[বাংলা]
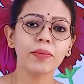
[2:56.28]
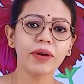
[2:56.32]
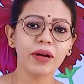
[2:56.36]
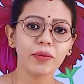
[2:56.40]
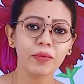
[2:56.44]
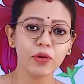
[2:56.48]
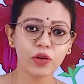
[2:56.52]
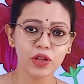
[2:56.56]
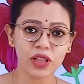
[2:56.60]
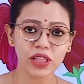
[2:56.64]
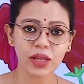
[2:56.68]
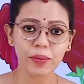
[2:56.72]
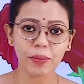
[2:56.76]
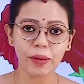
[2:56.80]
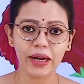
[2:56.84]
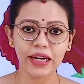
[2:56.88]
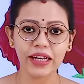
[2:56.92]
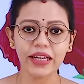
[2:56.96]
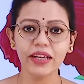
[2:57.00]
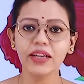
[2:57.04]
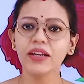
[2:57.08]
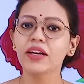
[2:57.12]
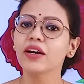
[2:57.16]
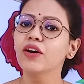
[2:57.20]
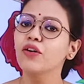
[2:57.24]
আমরা বলতে
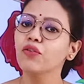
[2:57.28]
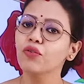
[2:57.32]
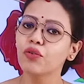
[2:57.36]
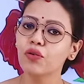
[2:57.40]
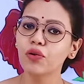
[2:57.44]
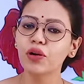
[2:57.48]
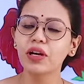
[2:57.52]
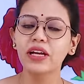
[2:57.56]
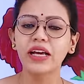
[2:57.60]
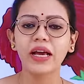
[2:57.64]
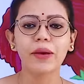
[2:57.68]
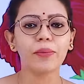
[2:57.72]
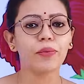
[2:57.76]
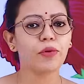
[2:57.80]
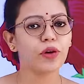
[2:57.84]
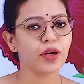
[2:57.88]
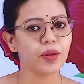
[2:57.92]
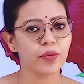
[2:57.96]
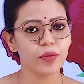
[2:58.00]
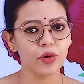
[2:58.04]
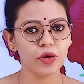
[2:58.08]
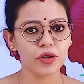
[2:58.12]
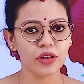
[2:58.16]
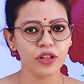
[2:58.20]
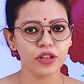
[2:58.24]
পারি ফুলকে
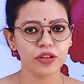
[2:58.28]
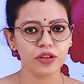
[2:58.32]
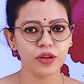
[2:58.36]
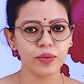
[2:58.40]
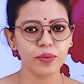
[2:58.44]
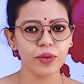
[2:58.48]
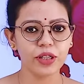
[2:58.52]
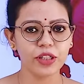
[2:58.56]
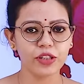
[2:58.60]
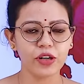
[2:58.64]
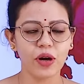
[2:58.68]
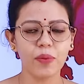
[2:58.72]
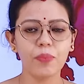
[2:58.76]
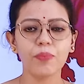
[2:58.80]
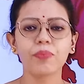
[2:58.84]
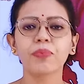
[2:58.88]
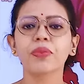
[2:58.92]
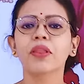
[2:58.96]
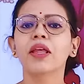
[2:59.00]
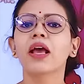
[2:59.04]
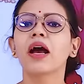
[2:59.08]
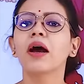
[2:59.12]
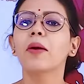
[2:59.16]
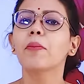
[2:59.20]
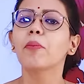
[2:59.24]
পরিবর্তিত বিটপ
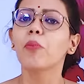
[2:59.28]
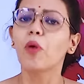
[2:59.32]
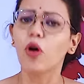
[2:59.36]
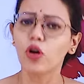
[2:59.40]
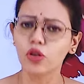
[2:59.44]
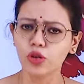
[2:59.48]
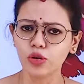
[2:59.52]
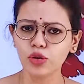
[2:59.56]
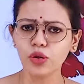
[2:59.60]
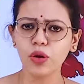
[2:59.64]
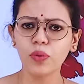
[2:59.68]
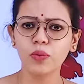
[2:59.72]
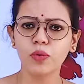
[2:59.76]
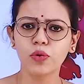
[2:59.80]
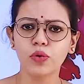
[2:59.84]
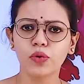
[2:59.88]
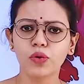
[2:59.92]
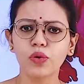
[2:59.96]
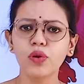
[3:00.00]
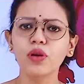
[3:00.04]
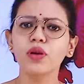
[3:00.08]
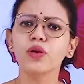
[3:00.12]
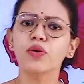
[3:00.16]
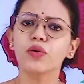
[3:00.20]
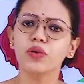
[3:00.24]

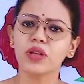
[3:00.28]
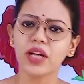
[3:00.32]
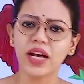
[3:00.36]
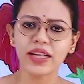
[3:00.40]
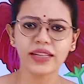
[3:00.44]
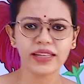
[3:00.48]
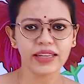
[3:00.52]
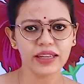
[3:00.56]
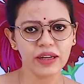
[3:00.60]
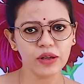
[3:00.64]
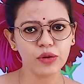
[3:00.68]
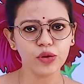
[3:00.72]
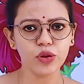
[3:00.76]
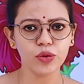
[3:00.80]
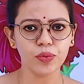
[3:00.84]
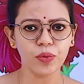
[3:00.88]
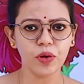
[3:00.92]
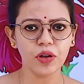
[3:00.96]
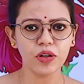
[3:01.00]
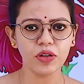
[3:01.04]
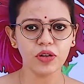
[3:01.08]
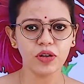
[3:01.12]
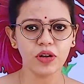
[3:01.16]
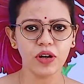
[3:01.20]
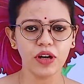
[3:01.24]
পত্রমুকুল কোথা থেকে
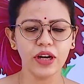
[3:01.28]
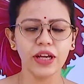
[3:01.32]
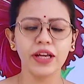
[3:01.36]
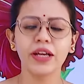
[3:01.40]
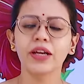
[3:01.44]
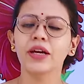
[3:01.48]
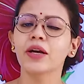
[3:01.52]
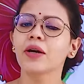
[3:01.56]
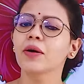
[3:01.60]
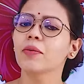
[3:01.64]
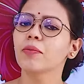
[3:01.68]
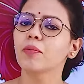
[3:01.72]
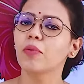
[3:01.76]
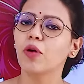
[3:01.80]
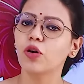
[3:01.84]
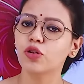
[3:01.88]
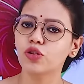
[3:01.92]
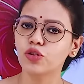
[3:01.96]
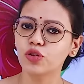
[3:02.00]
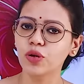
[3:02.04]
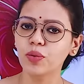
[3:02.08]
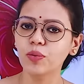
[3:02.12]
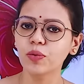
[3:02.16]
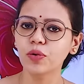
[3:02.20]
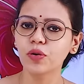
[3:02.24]
উৎপন্ন হয়
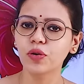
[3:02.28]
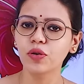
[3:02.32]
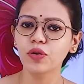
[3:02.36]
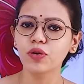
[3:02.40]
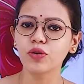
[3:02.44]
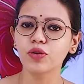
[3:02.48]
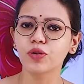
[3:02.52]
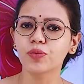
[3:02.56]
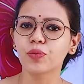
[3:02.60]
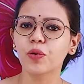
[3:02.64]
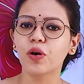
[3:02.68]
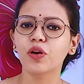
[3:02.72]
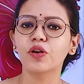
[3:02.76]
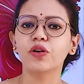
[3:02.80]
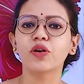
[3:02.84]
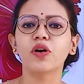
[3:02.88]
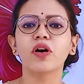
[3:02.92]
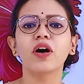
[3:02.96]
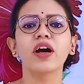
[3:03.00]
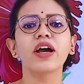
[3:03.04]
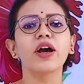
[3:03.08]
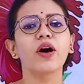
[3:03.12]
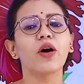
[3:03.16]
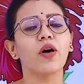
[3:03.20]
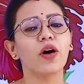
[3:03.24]
পত্রমুকুল উৎপন্ন
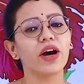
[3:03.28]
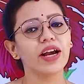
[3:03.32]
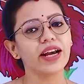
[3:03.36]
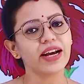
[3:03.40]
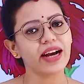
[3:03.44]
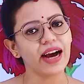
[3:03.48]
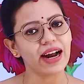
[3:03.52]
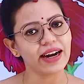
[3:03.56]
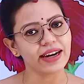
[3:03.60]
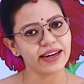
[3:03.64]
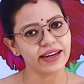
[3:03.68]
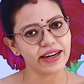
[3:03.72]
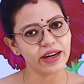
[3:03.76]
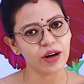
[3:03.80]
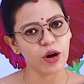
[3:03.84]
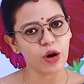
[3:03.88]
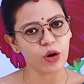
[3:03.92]
হয় হয় কাণ্ডের